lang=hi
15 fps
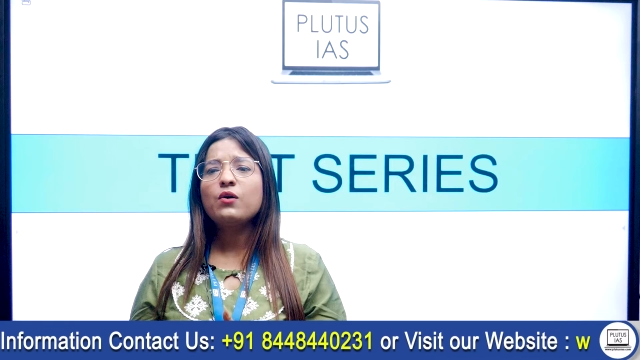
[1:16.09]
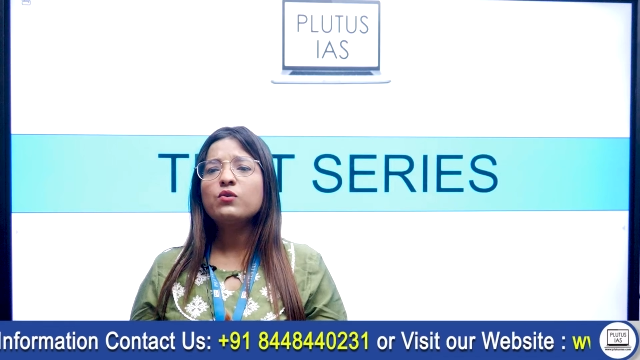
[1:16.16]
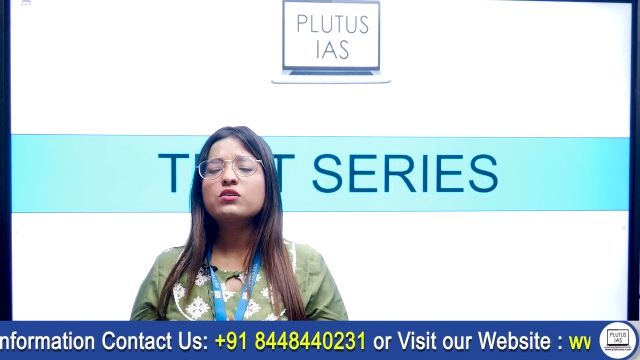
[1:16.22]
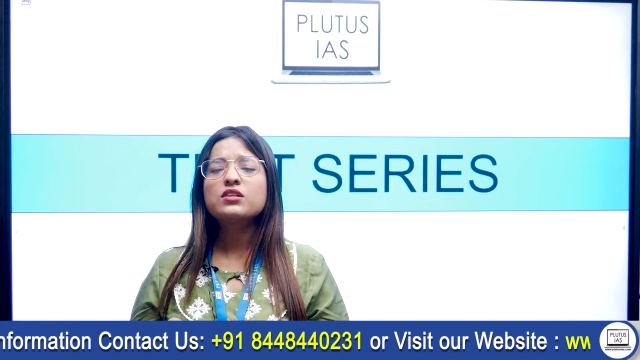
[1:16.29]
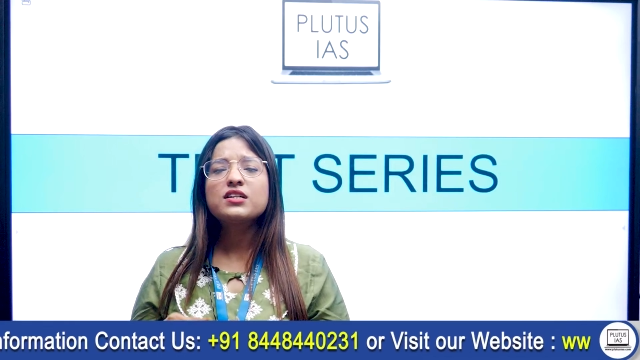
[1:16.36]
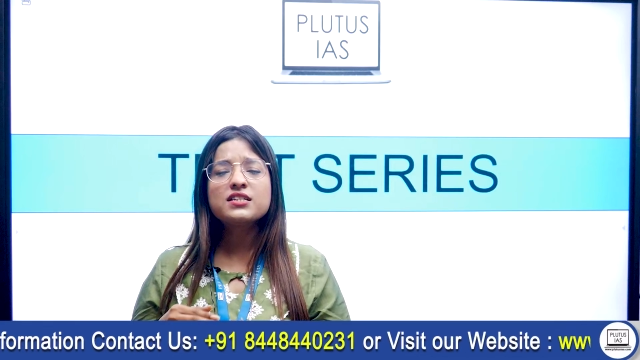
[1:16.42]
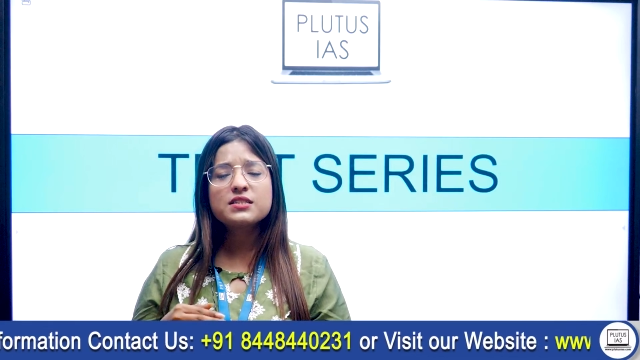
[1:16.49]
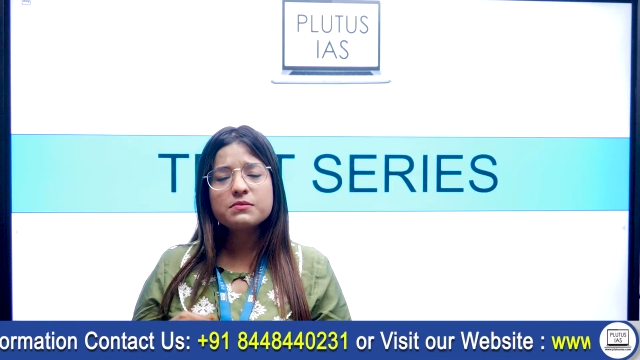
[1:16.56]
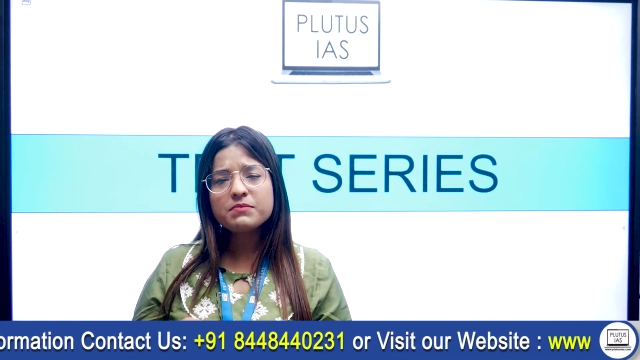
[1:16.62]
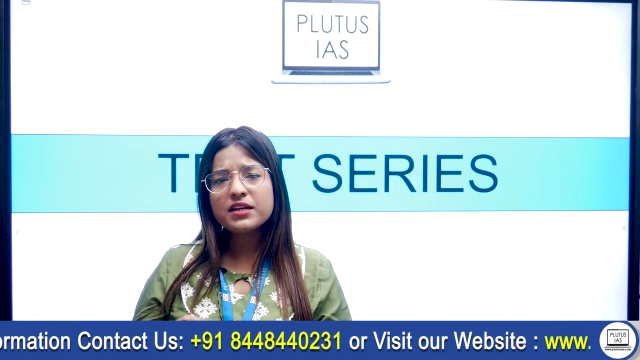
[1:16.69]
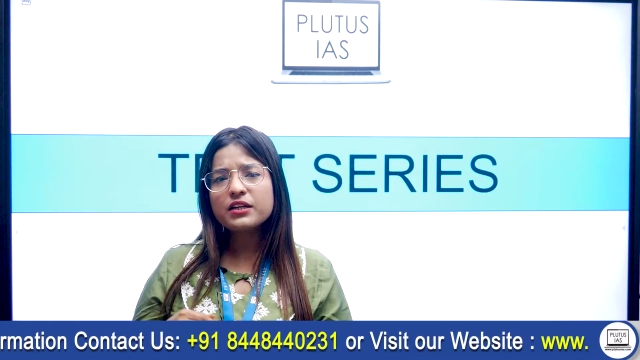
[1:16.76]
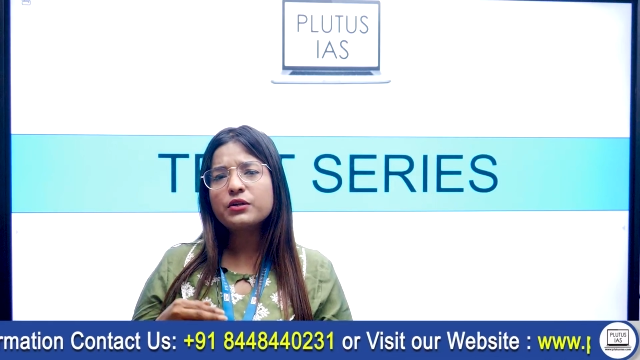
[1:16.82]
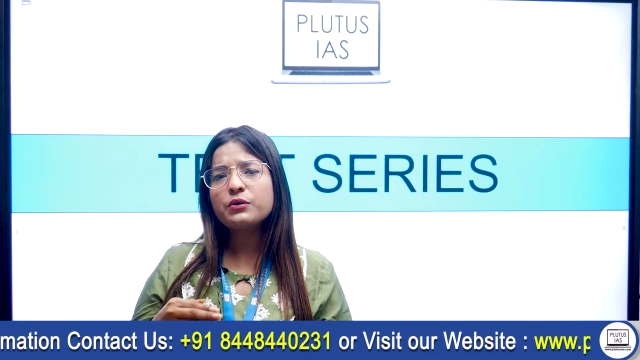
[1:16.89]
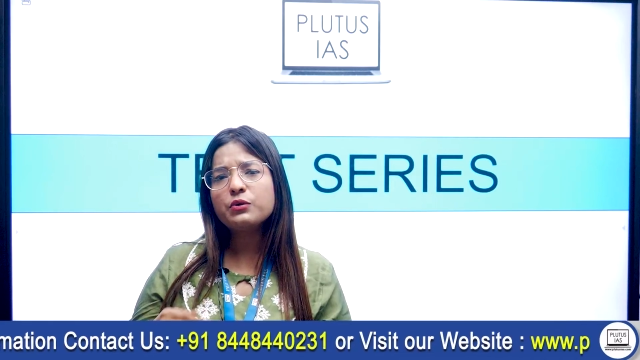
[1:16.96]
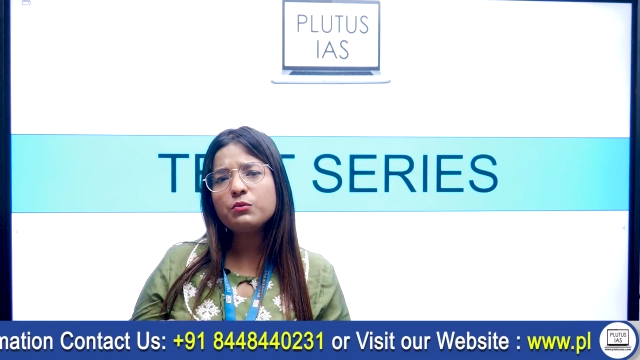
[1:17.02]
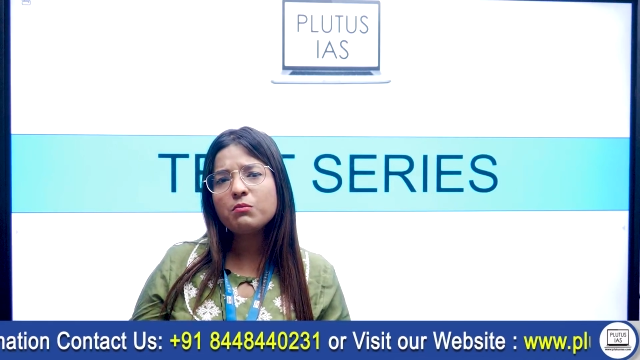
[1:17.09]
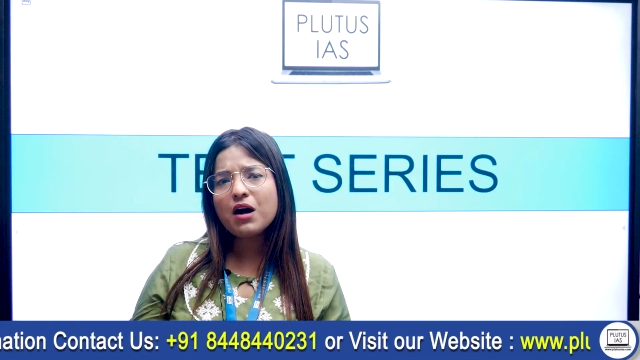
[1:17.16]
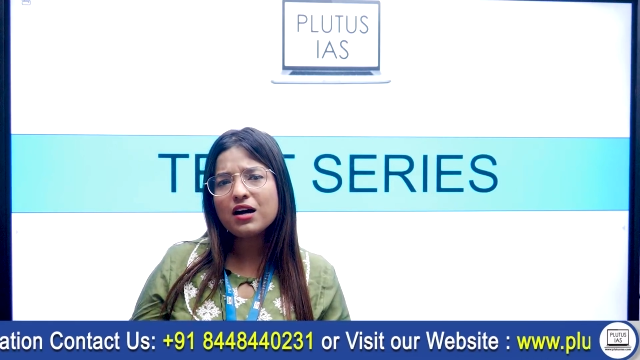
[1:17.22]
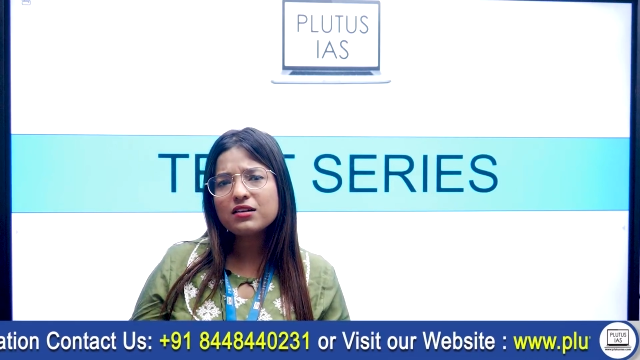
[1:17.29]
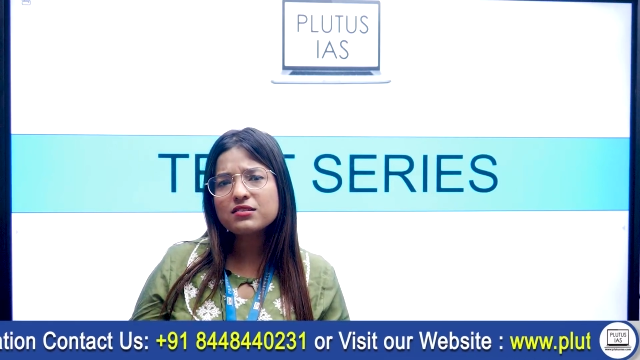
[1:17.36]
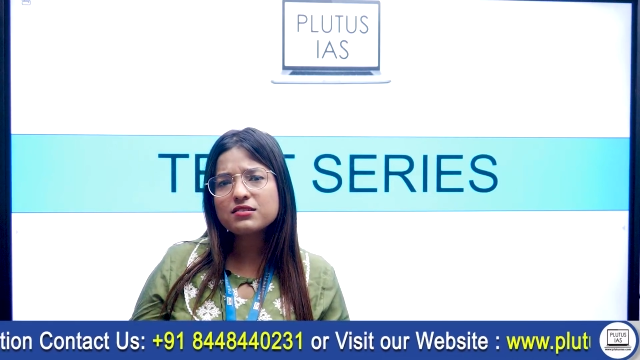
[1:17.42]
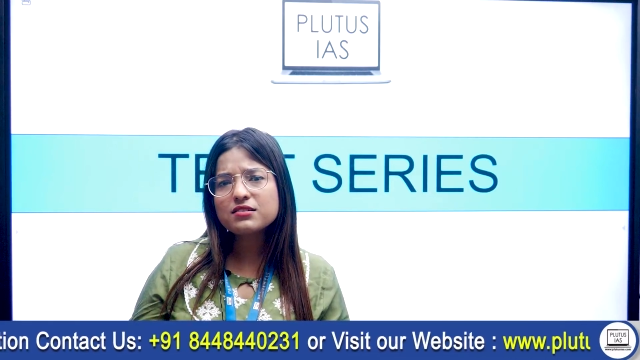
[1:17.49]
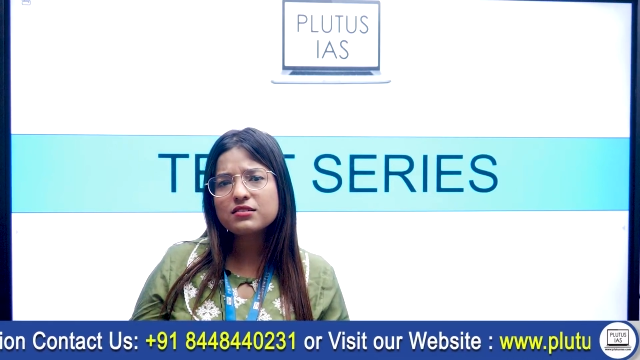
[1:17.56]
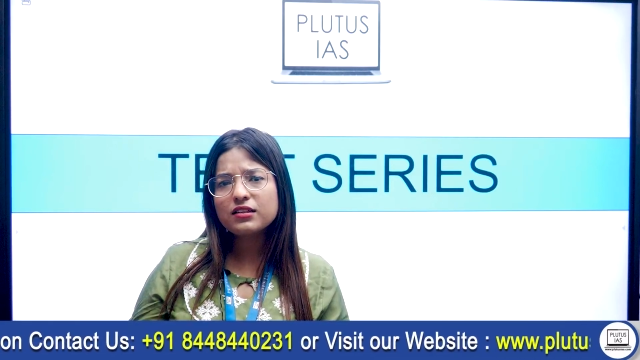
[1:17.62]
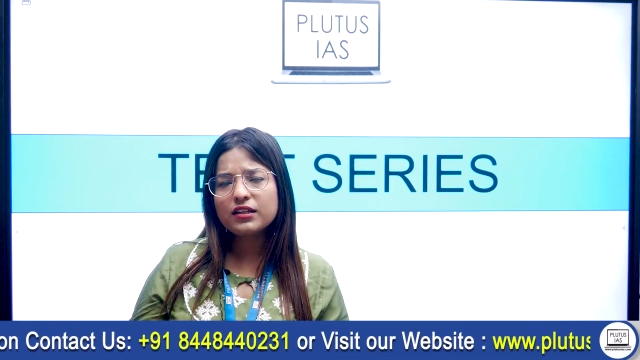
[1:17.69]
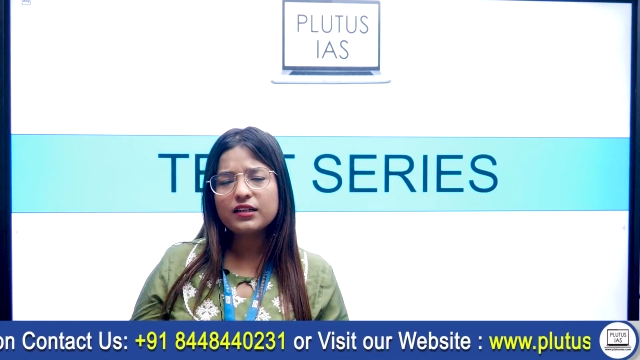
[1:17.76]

डाउट इसमें क्यों मार्क्स